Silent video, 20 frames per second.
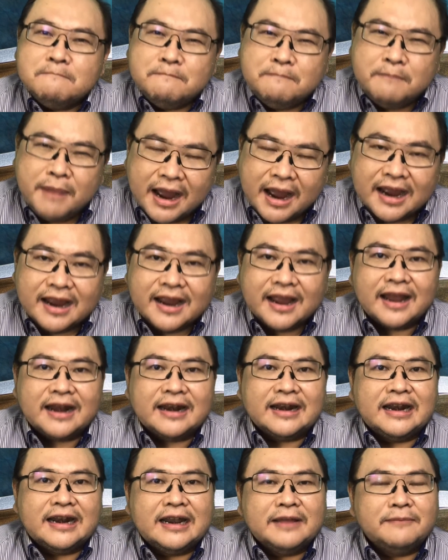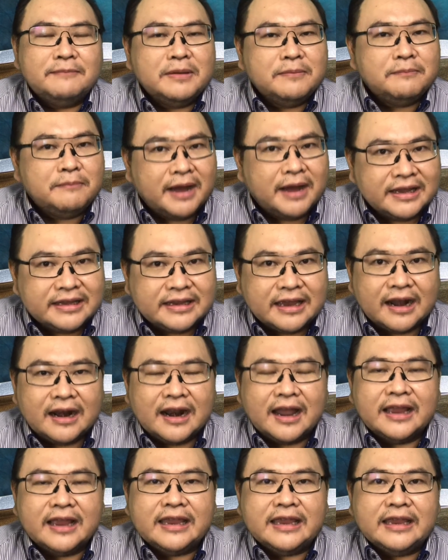bahkan lebih banyak
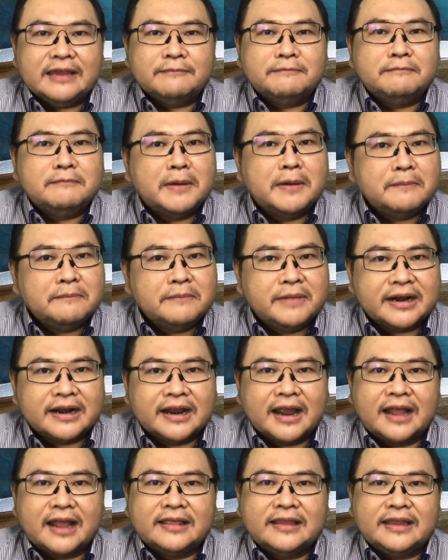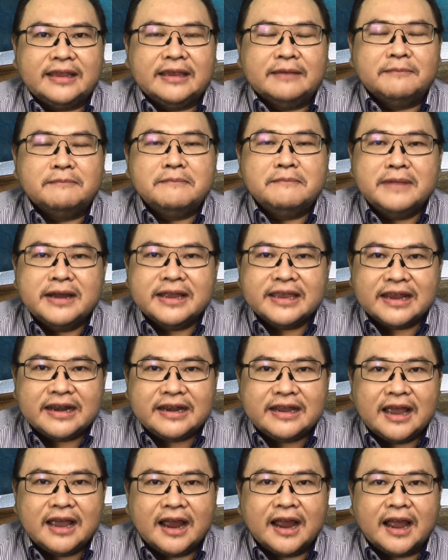lagi memberkati,
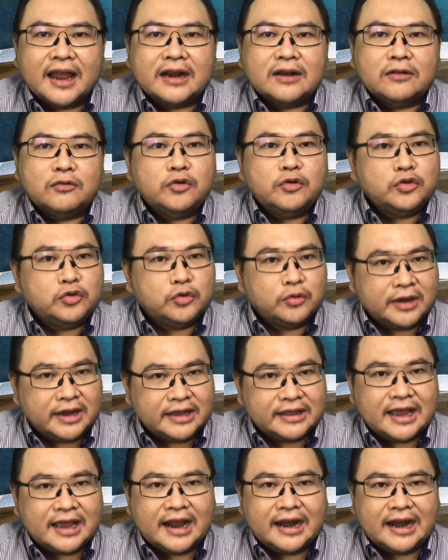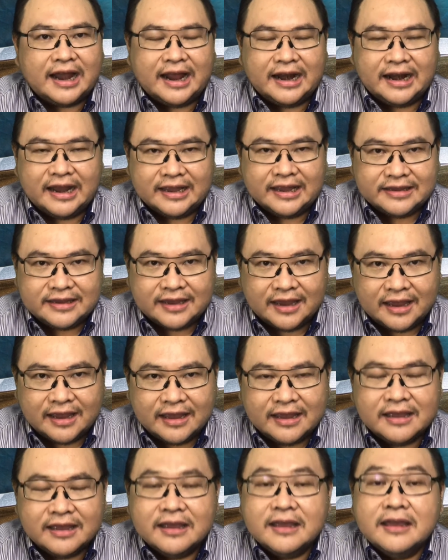menyediakan untuk kita anak-anaknya.
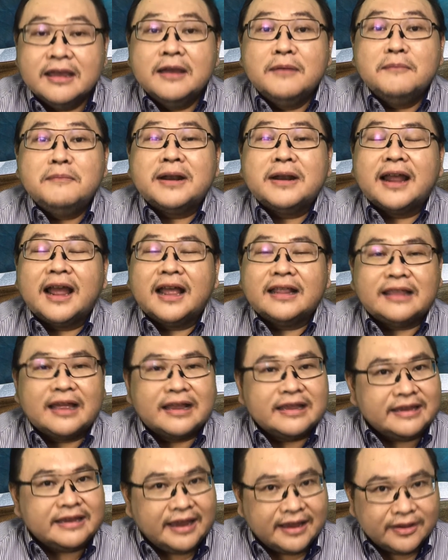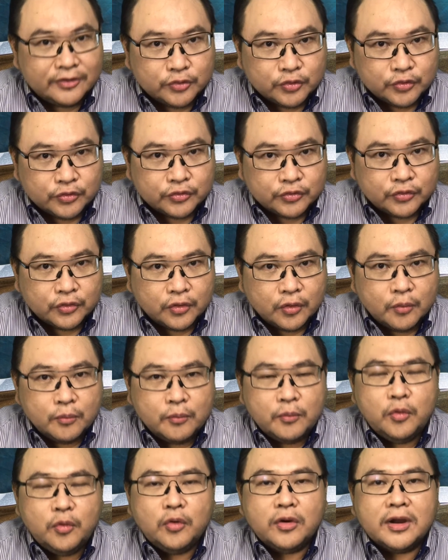Perkataan Yesus,
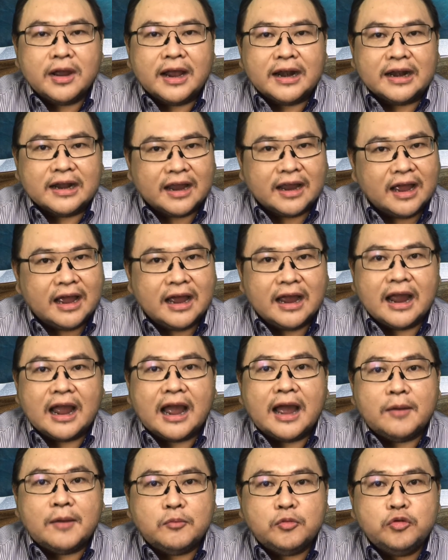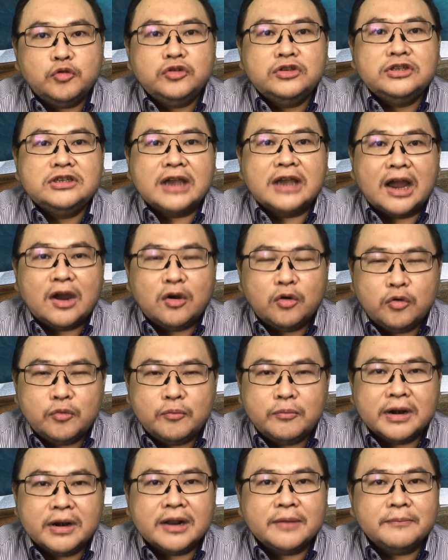bukankah kamu jauh
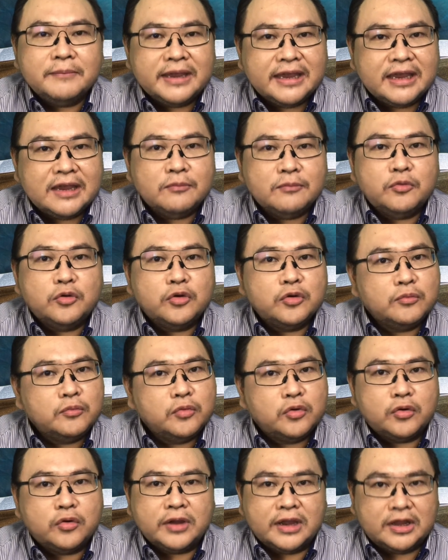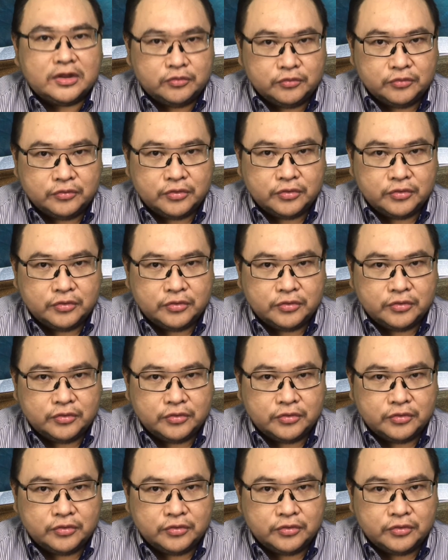melebihi burung-burung itu?